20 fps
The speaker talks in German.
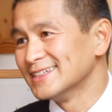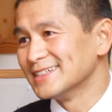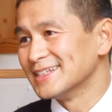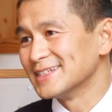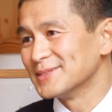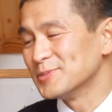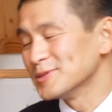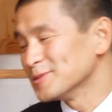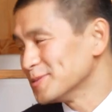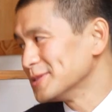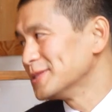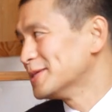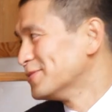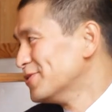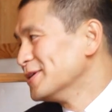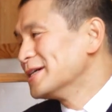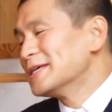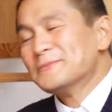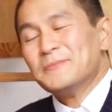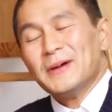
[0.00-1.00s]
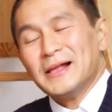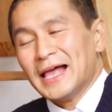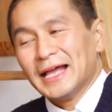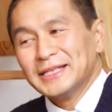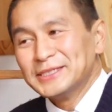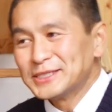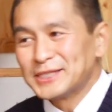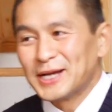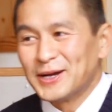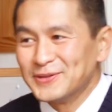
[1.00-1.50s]
Das muss man sich wirklich mal
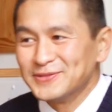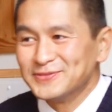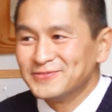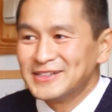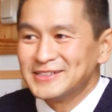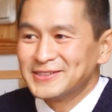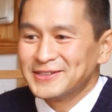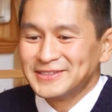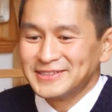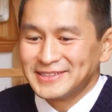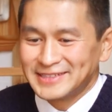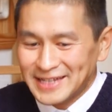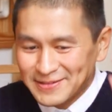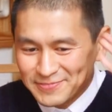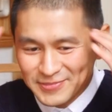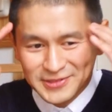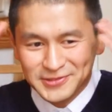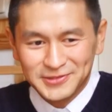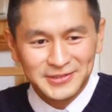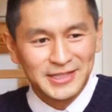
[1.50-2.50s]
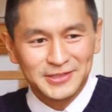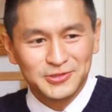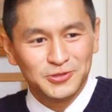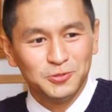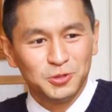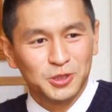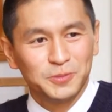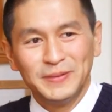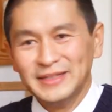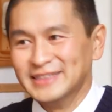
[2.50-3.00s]
anschauen, weil sonst denkt man so, der
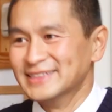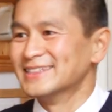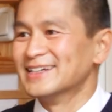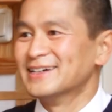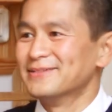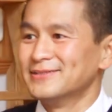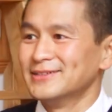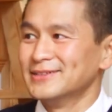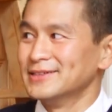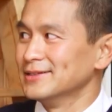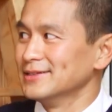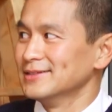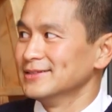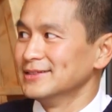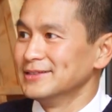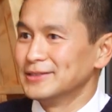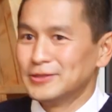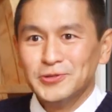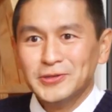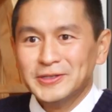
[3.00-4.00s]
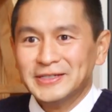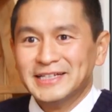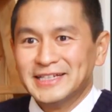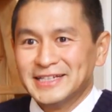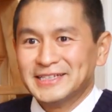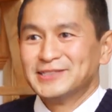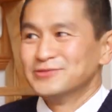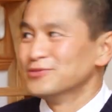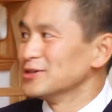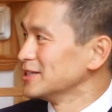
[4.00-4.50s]
Typ spinnt. Aber ich lüge dich,
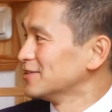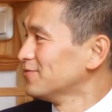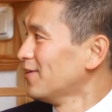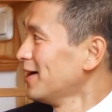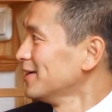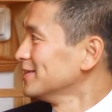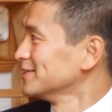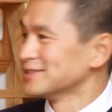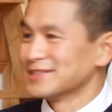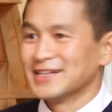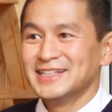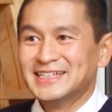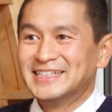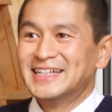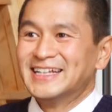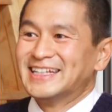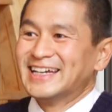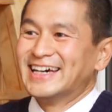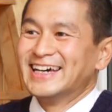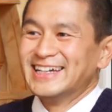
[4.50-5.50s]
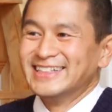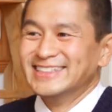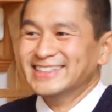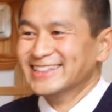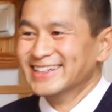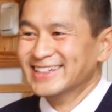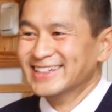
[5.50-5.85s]
es ist wirklich wahr. Es ist alles hier drin.